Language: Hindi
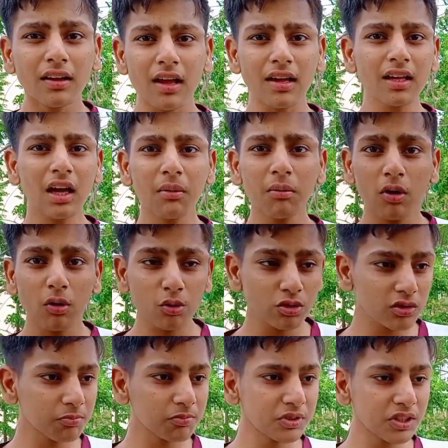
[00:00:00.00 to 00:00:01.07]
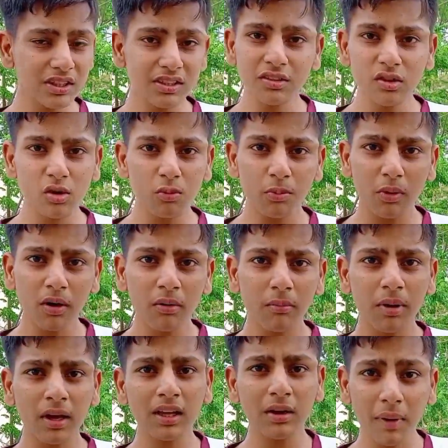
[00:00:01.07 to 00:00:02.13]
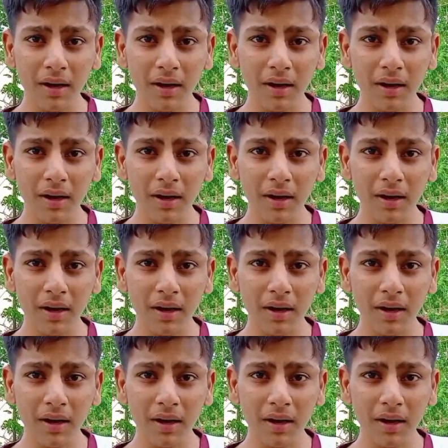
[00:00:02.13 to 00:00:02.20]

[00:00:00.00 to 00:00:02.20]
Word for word: ताकि हम उस चीज़ के ऊपर भाई